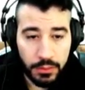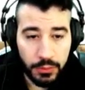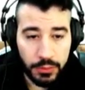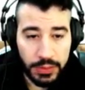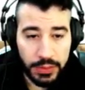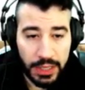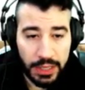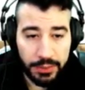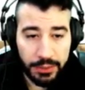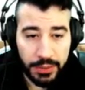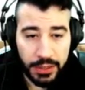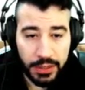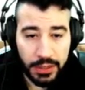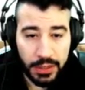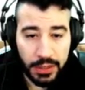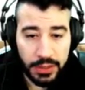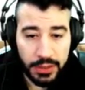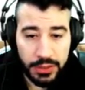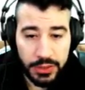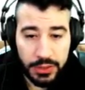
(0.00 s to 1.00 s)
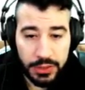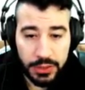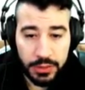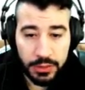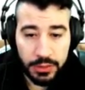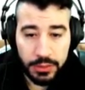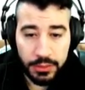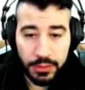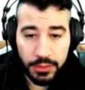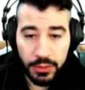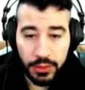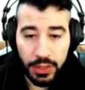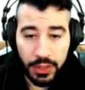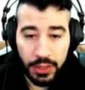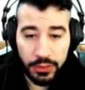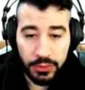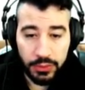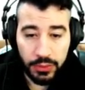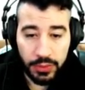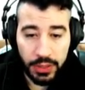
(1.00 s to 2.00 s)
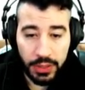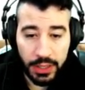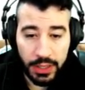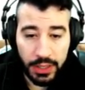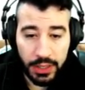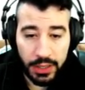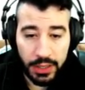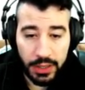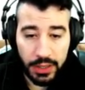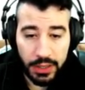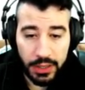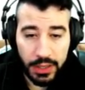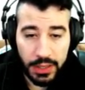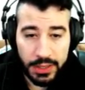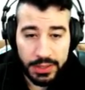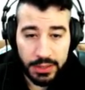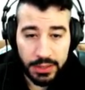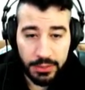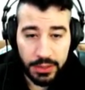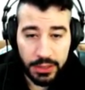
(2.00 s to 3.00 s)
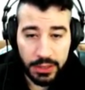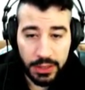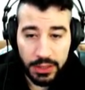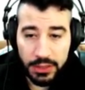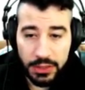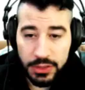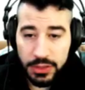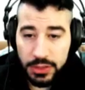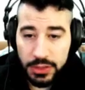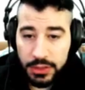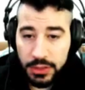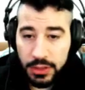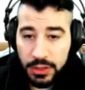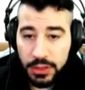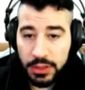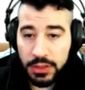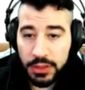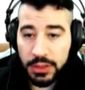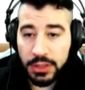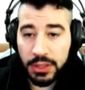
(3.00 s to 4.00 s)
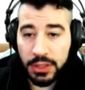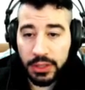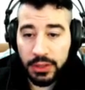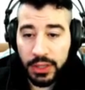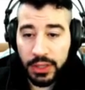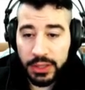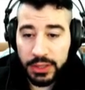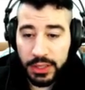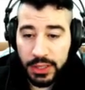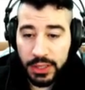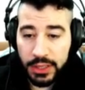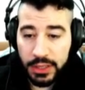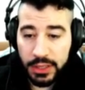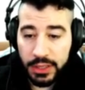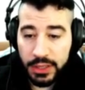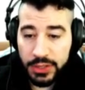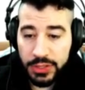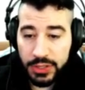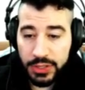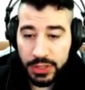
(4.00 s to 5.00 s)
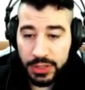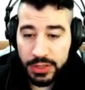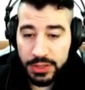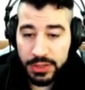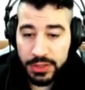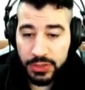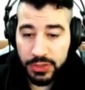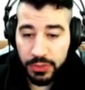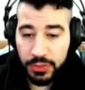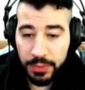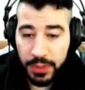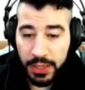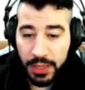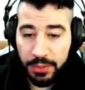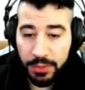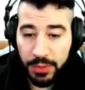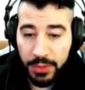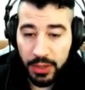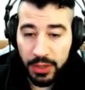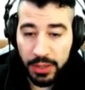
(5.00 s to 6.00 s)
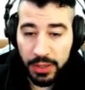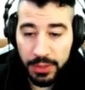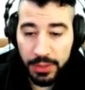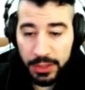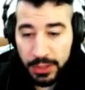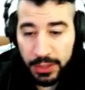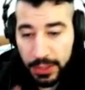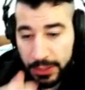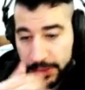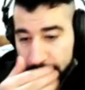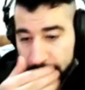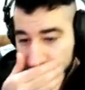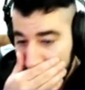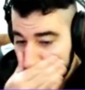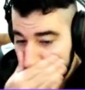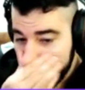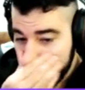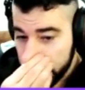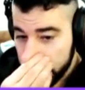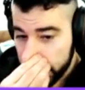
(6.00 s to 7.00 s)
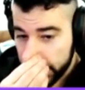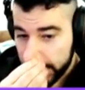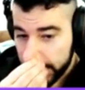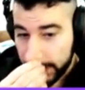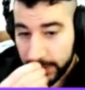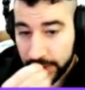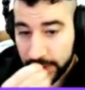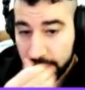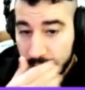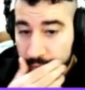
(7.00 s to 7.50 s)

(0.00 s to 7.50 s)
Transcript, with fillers: Mudar habilidade. Eu quero trocar essa habilidade. Ah, agora tem aqui a chance de eu pegar a melhor habilidade. 10%.